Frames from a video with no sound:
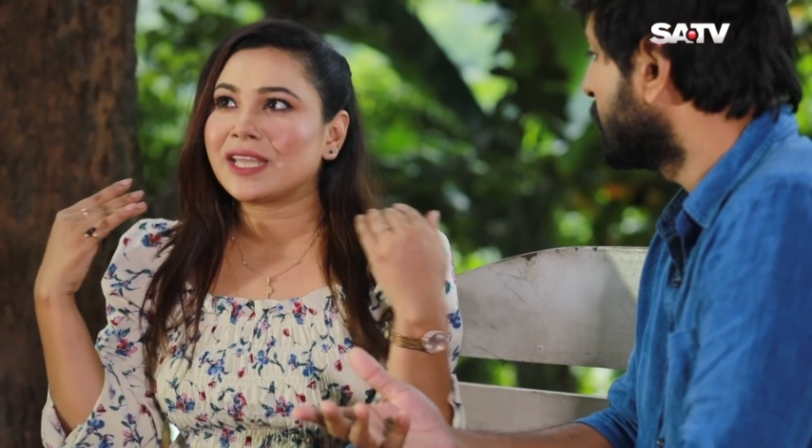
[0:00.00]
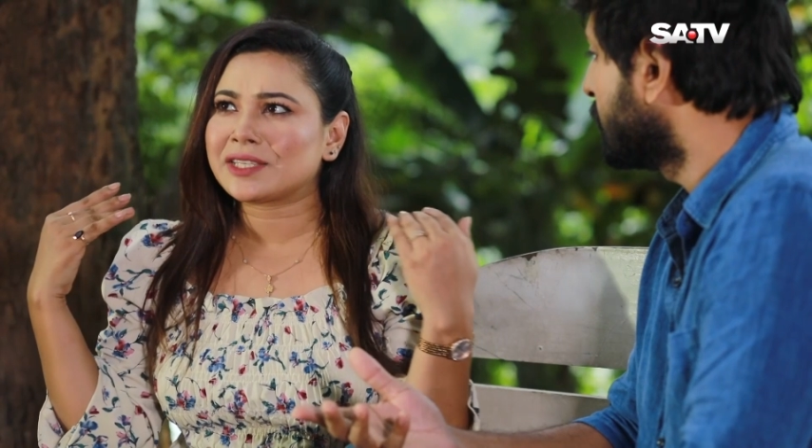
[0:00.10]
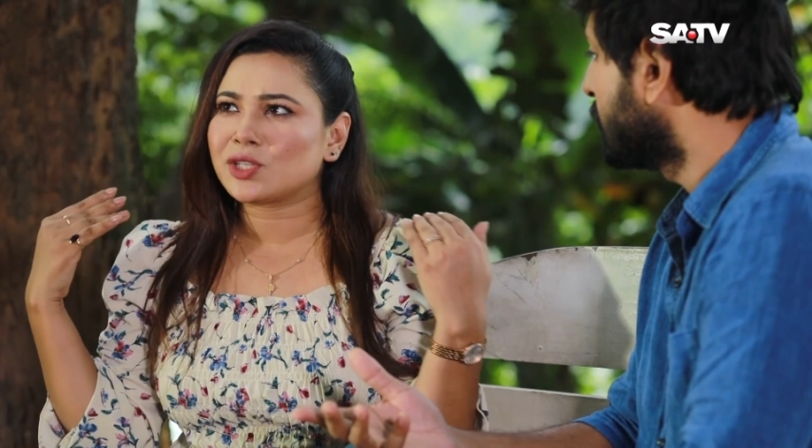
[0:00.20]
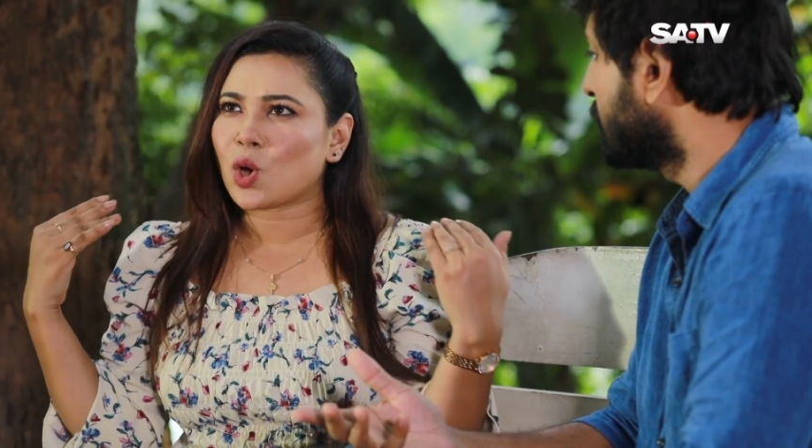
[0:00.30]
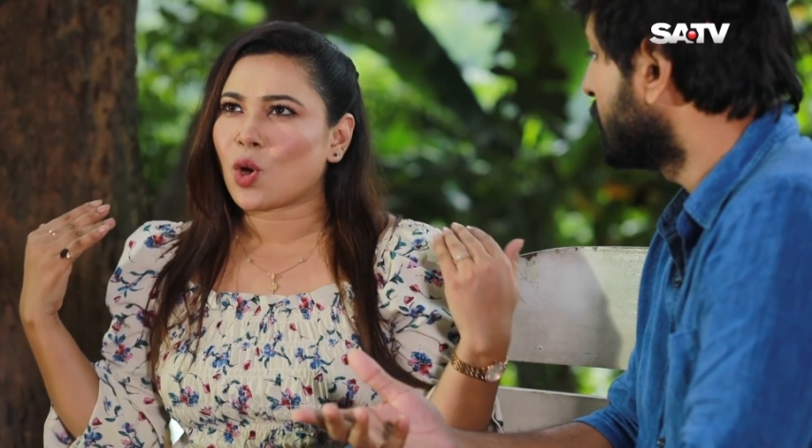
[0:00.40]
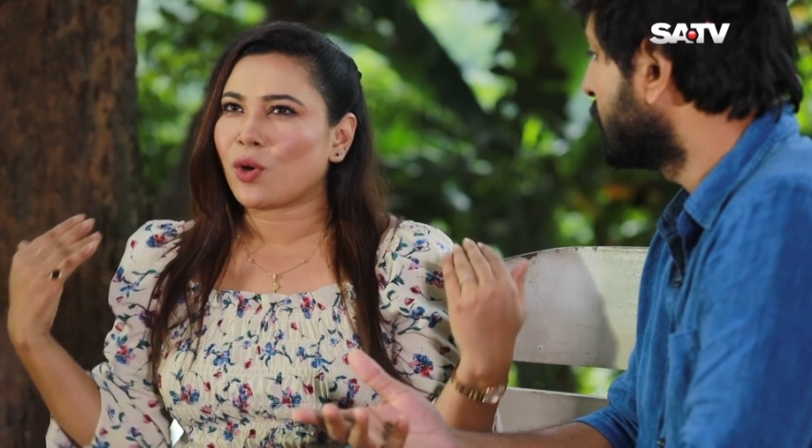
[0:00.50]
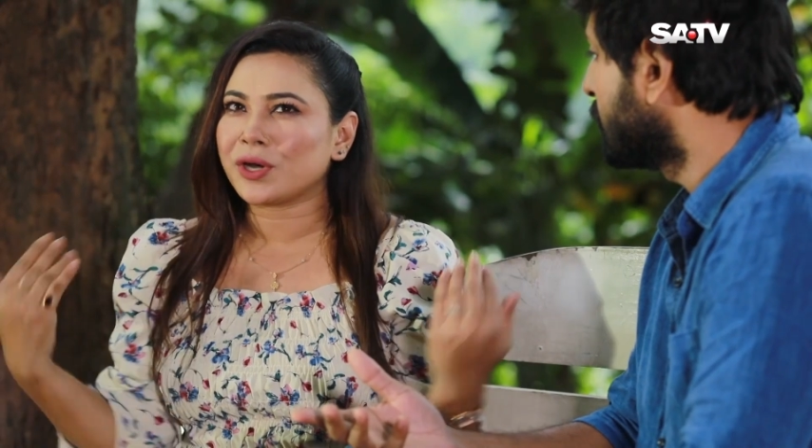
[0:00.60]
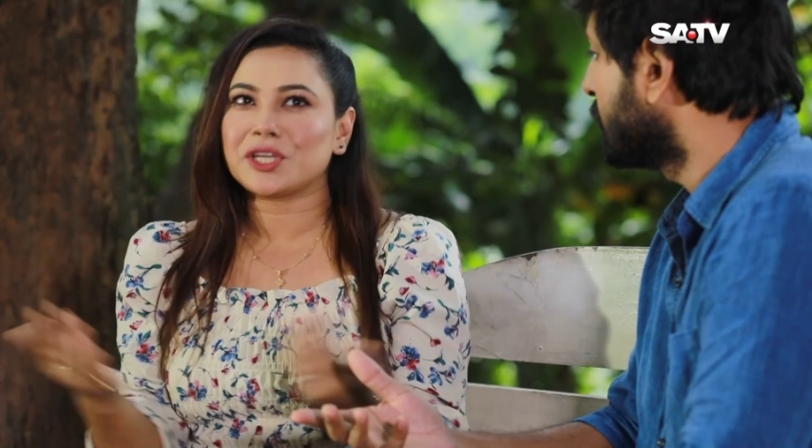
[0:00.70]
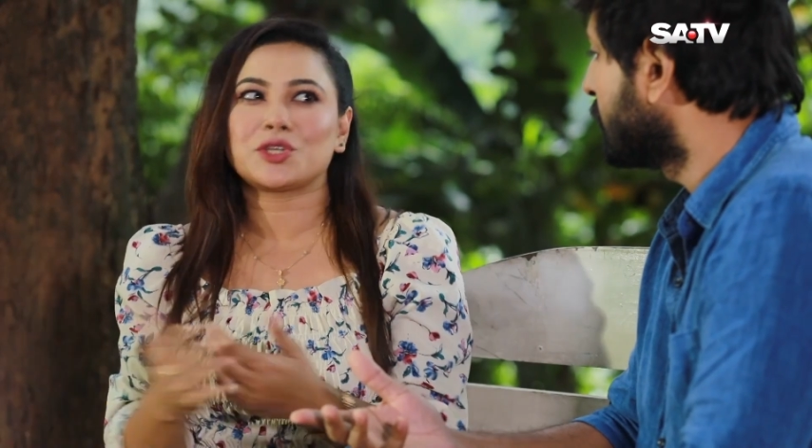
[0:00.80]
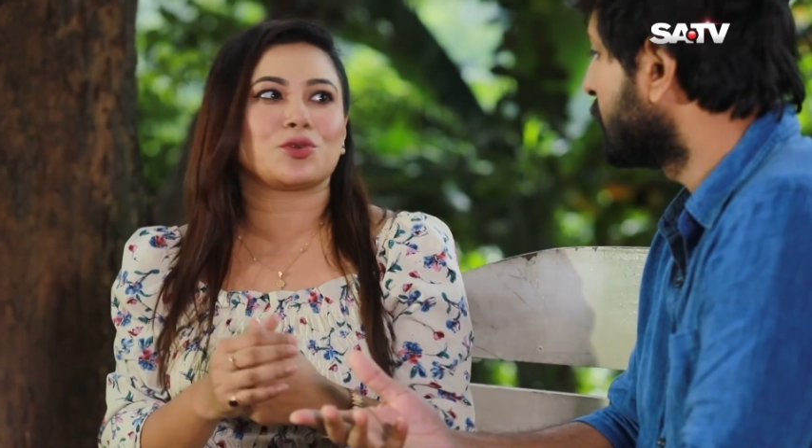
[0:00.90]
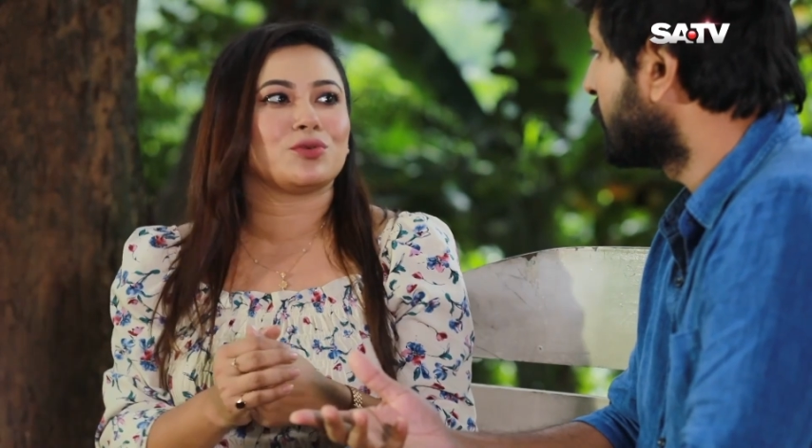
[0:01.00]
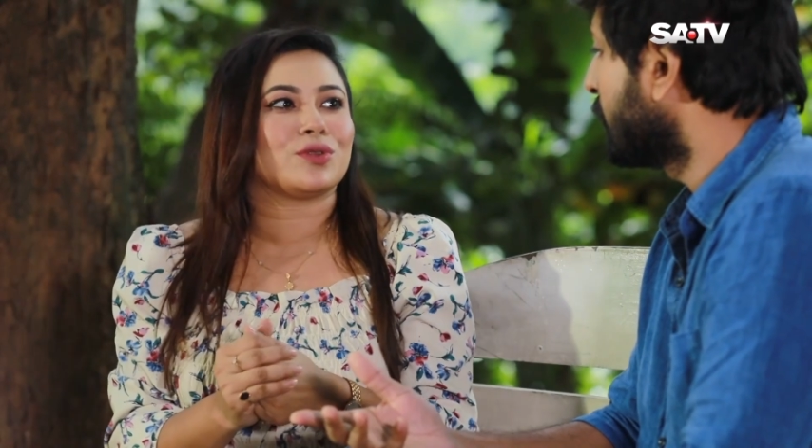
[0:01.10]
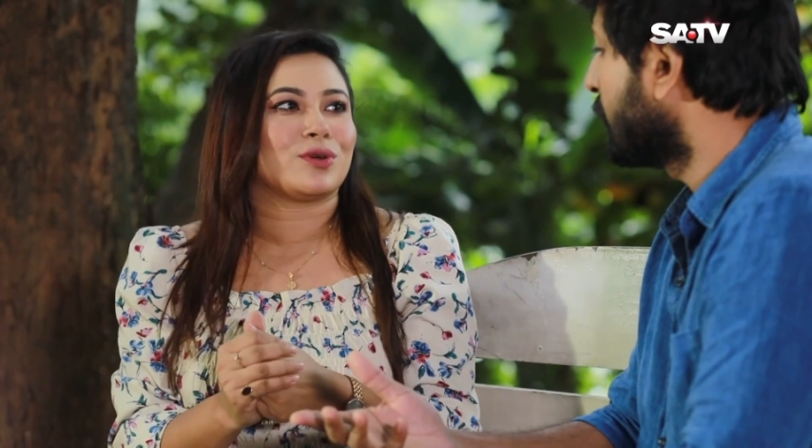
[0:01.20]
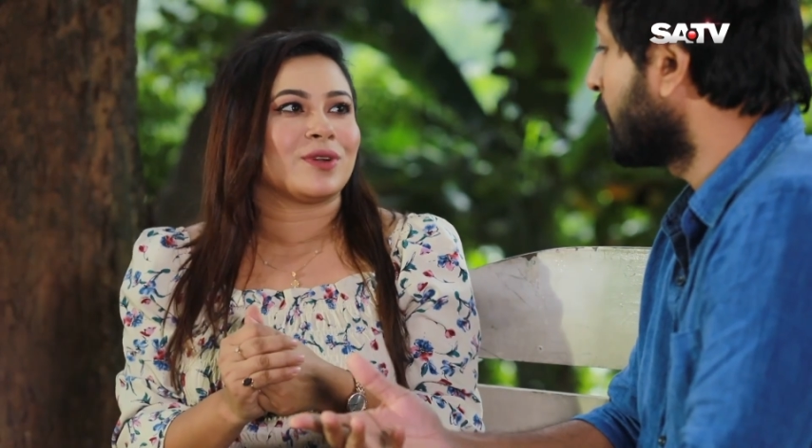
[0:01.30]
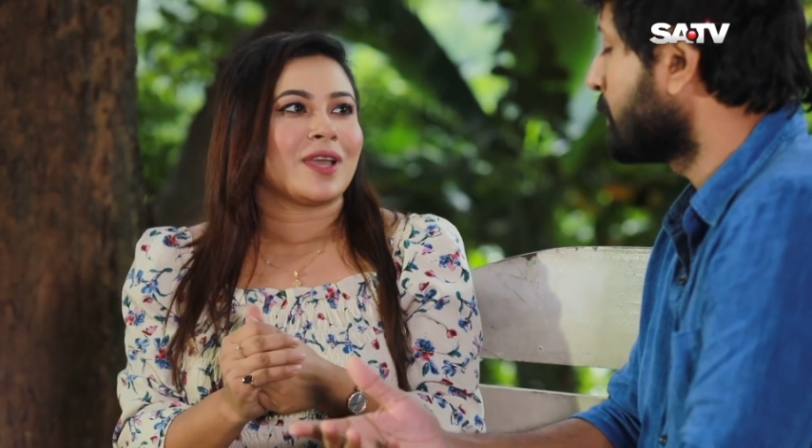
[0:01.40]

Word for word: দেখতে অনেক সুন্দর